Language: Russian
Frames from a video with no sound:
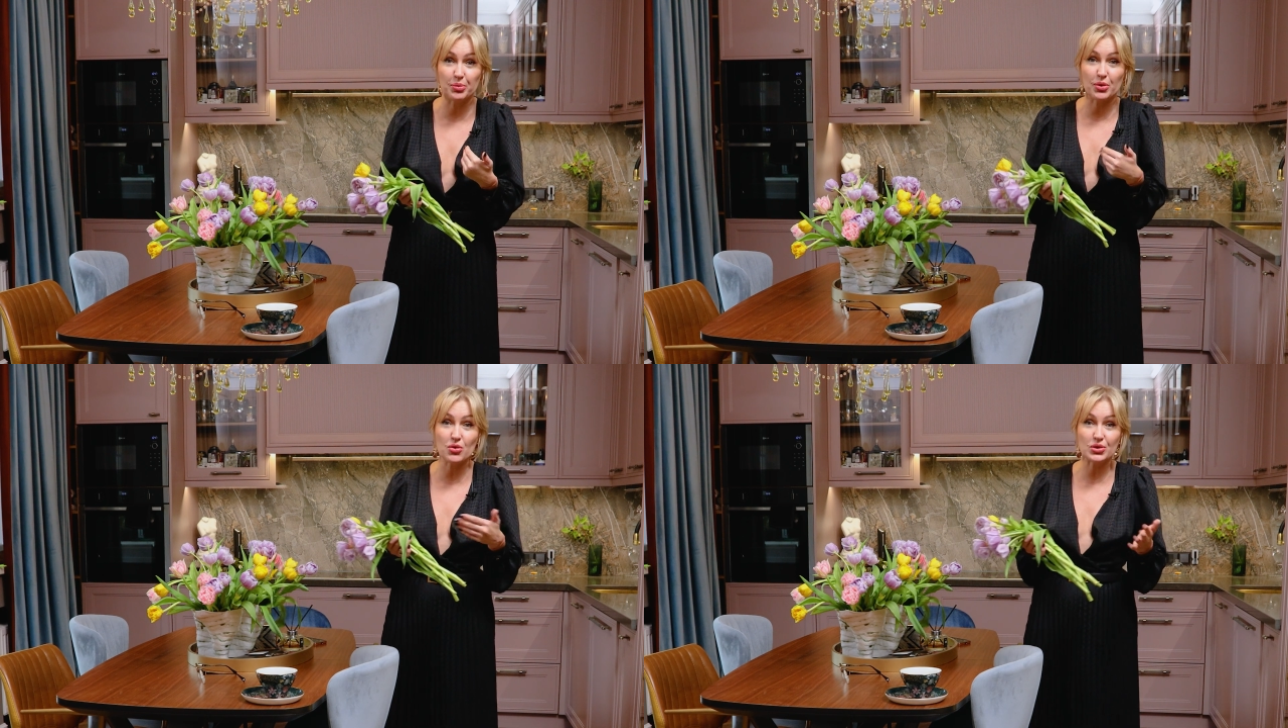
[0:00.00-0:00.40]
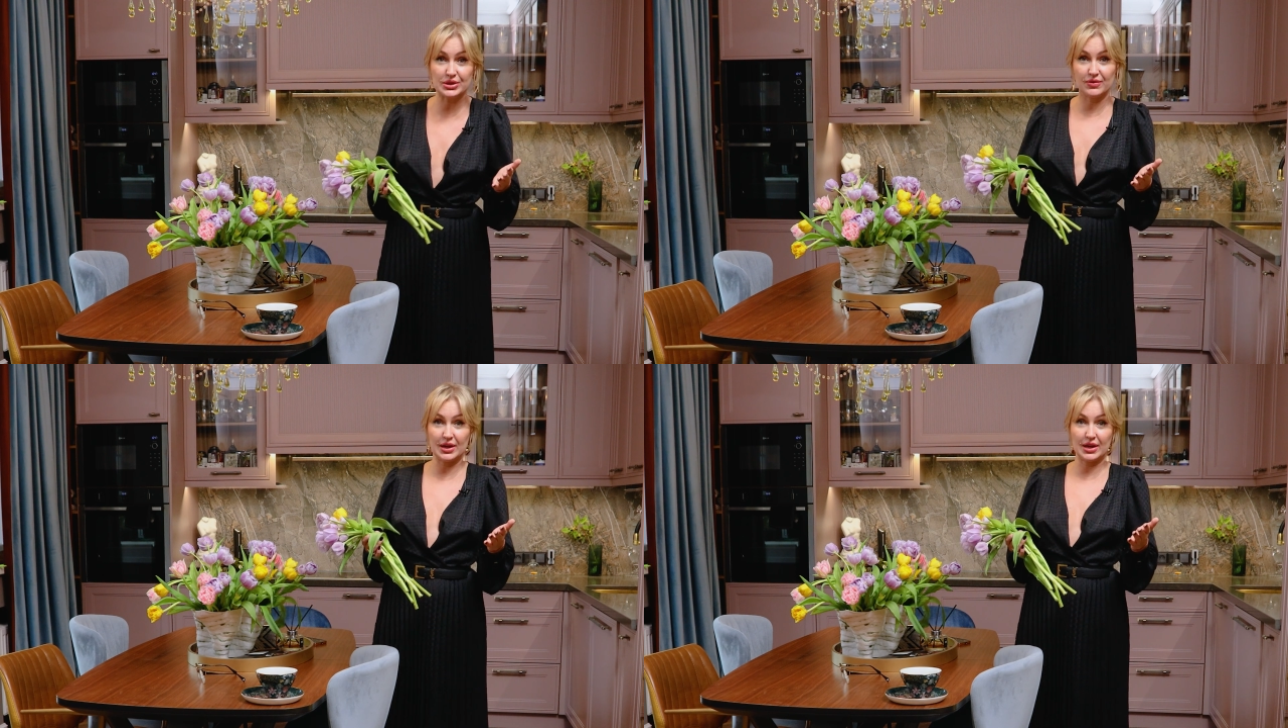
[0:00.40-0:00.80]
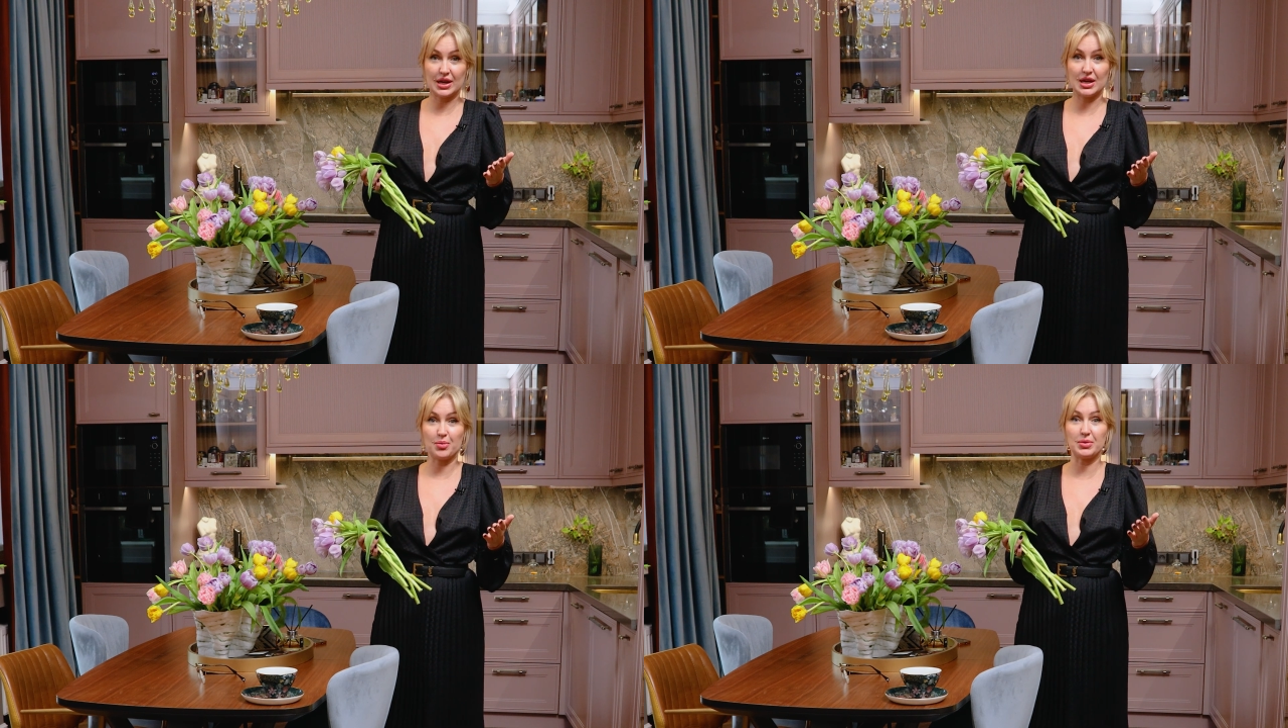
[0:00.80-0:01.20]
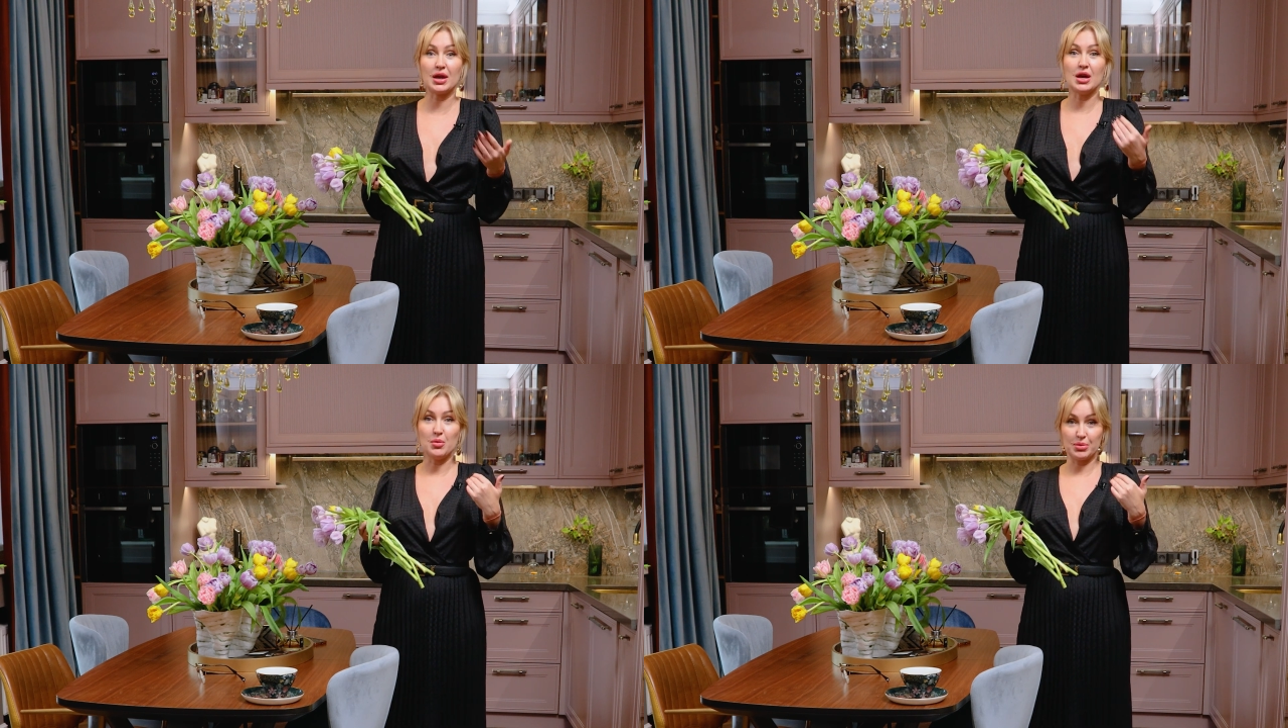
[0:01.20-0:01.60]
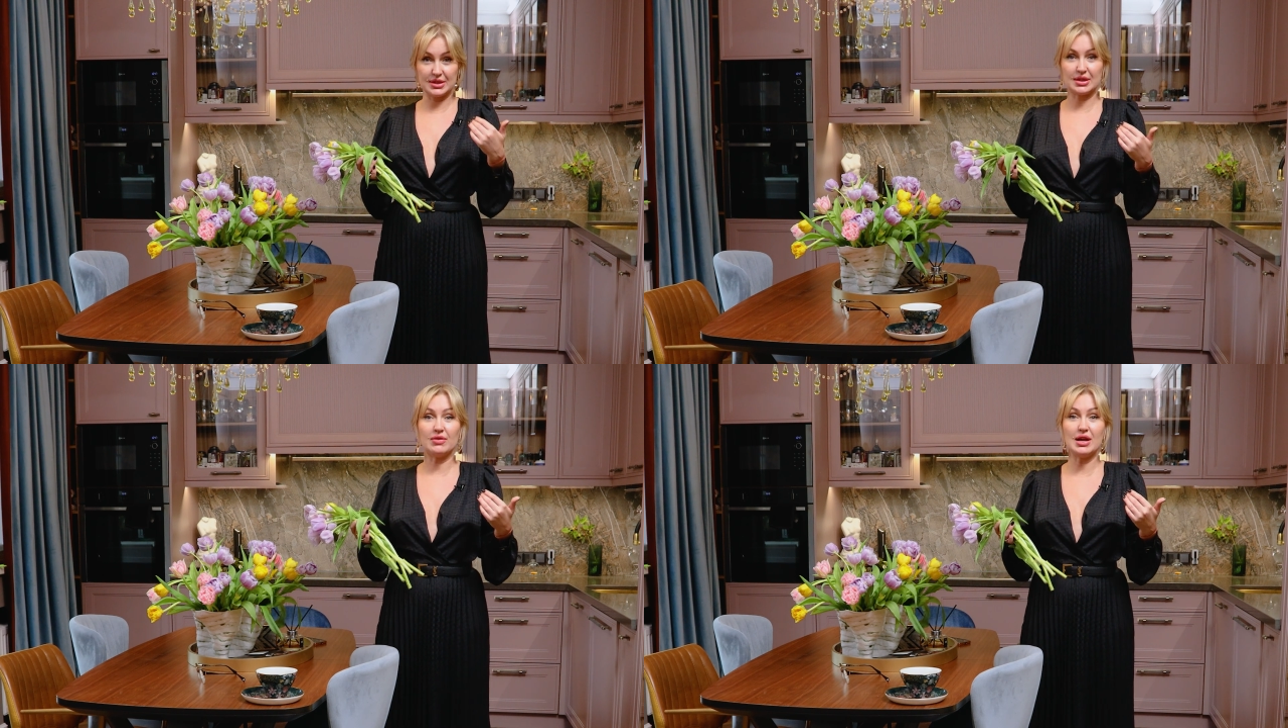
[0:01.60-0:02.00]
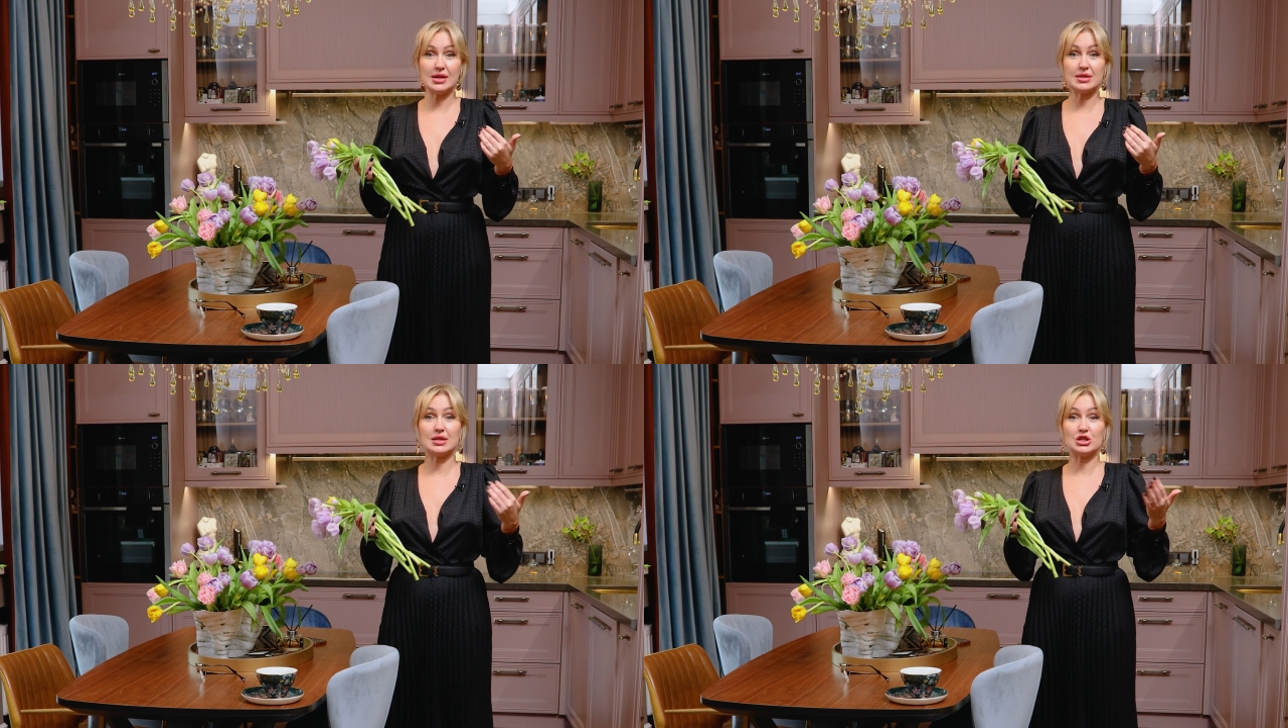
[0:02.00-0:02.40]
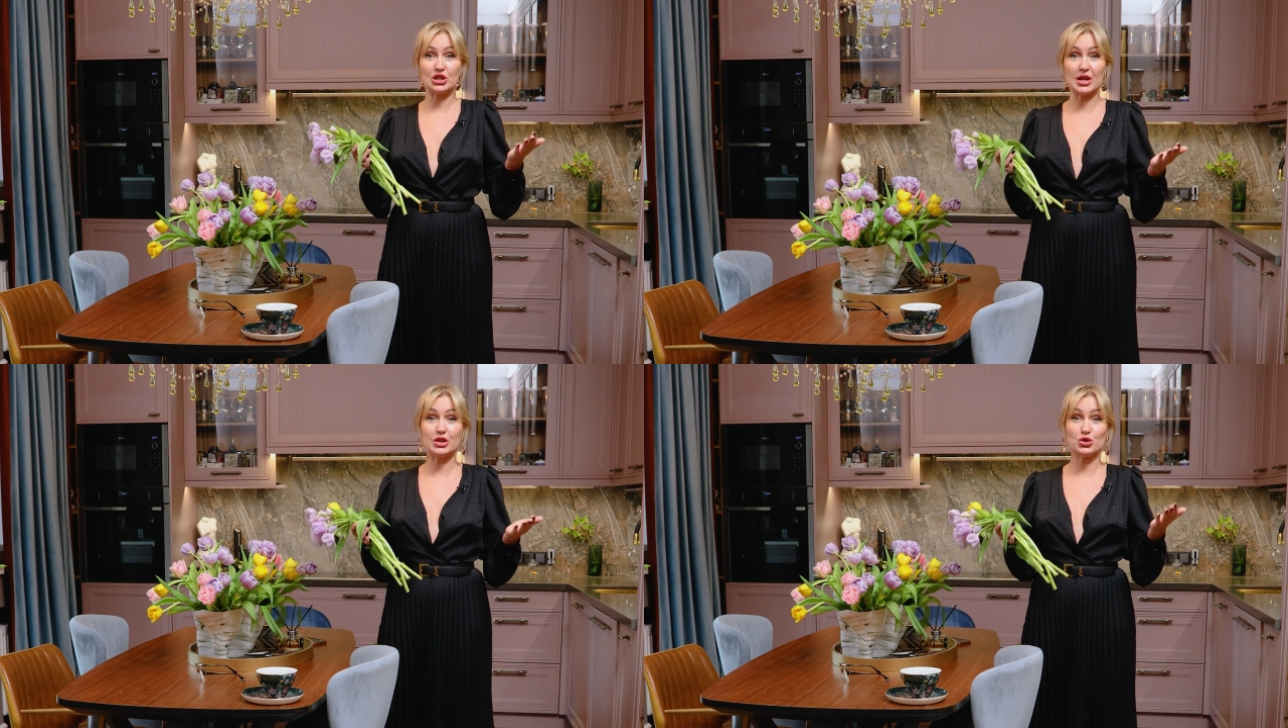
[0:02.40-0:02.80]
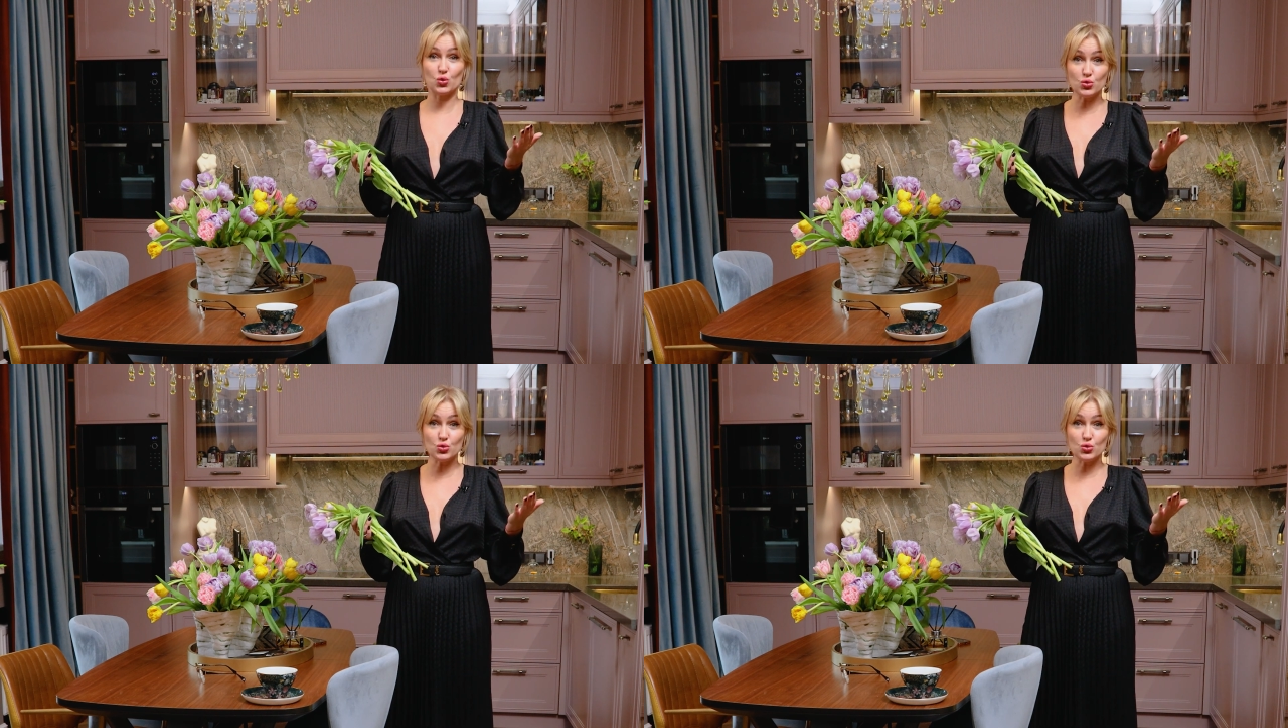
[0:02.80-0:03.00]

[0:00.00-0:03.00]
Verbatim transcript: просто великолепно. Представляете, начинать